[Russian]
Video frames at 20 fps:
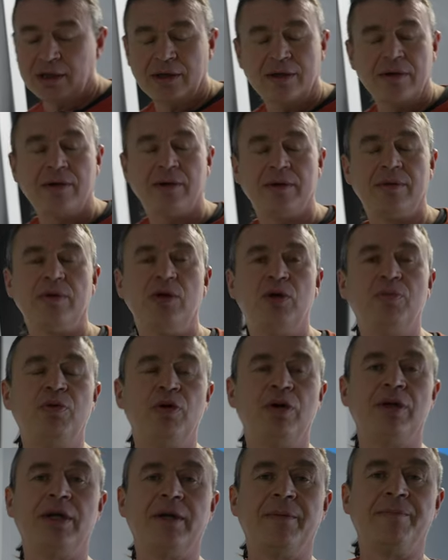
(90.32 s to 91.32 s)
э,
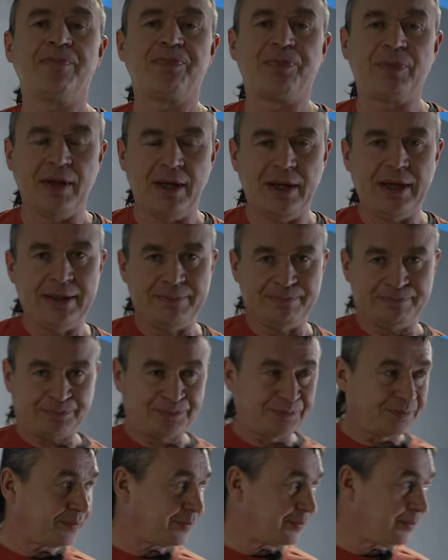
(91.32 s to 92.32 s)
любой э,
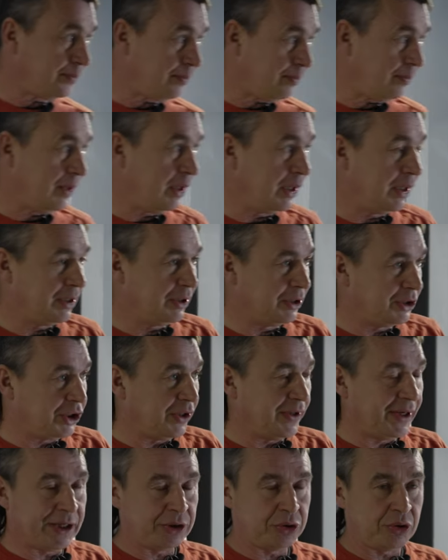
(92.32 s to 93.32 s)

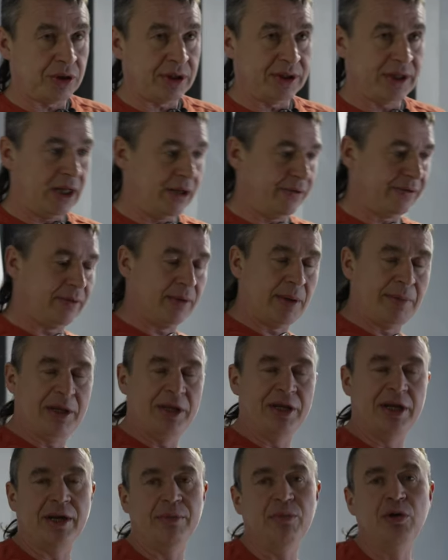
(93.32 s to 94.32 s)
человек, который отдал
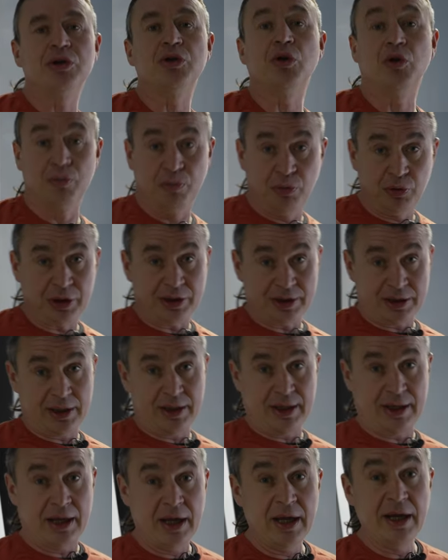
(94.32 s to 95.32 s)
автомобиль на ремонт, он будет
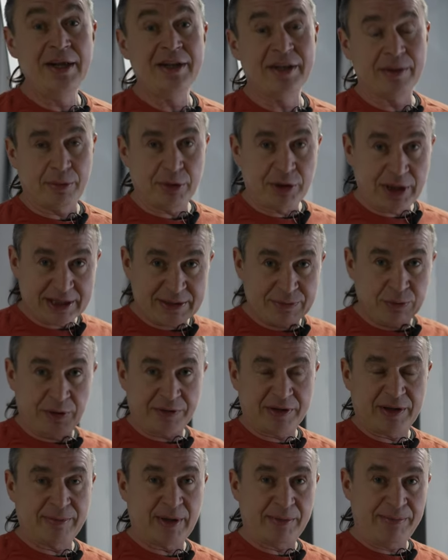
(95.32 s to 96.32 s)
э, наблюдать свой
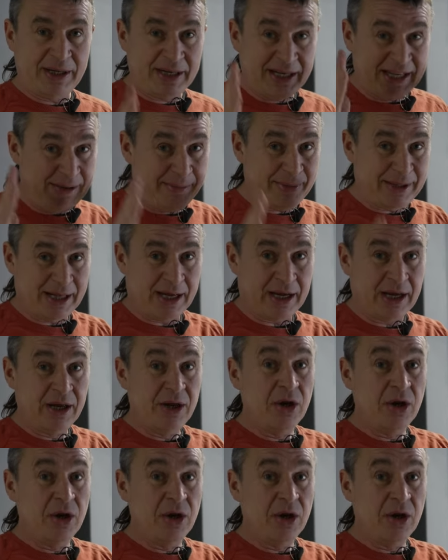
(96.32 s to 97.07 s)
автомобиль именно